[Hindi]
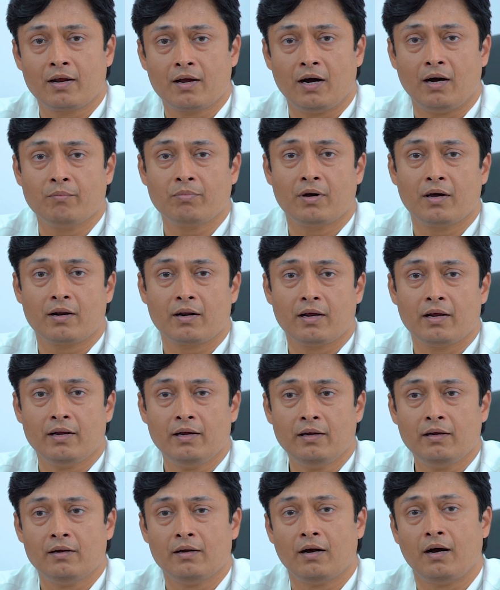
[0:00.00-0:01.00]
काम कर रहे
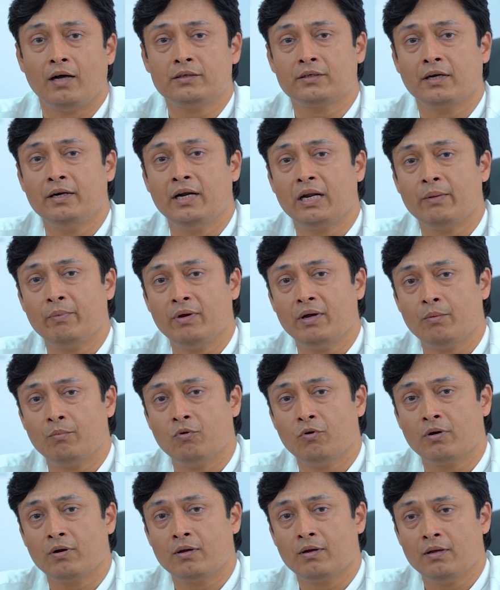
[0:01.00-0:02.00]
हैं आज के डेट में हम
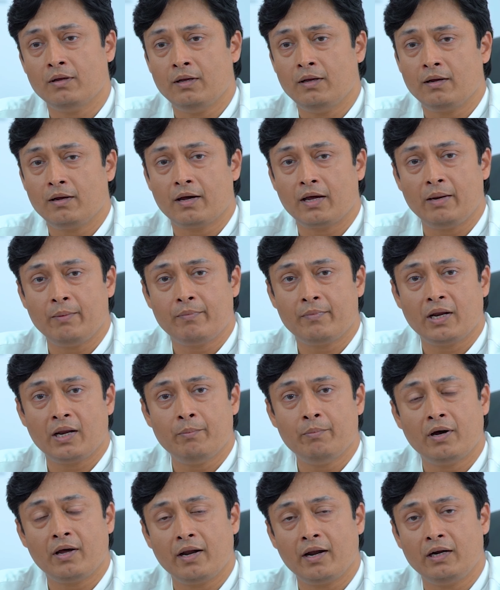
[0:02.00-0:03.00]
लोग करीब
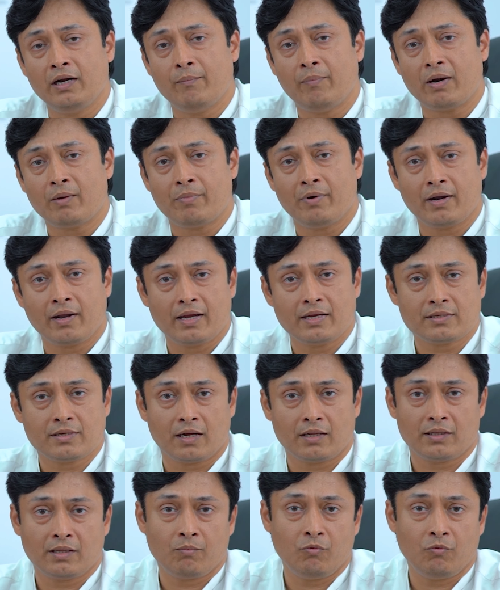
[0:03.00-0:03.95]
करीब हर एक डिपार्टमेंट के साथ हम